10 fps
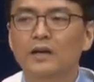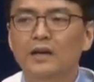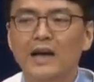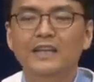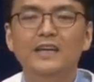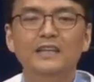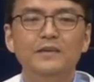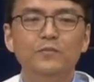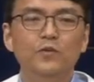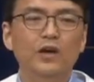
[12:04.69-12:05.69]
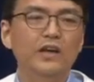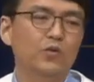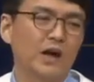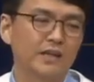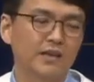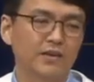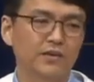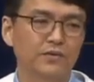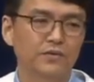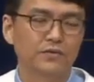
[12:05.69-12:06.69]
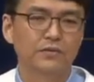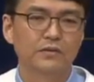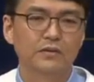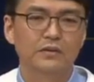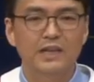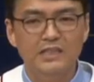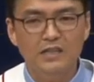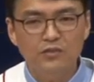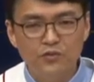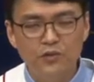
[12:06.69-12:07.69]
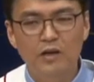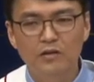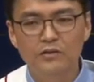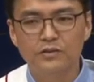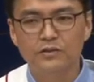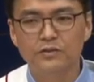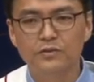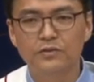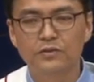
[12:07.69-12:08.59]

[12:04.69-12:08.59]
하나님과의 관계예요. 가장 중요한 거죠.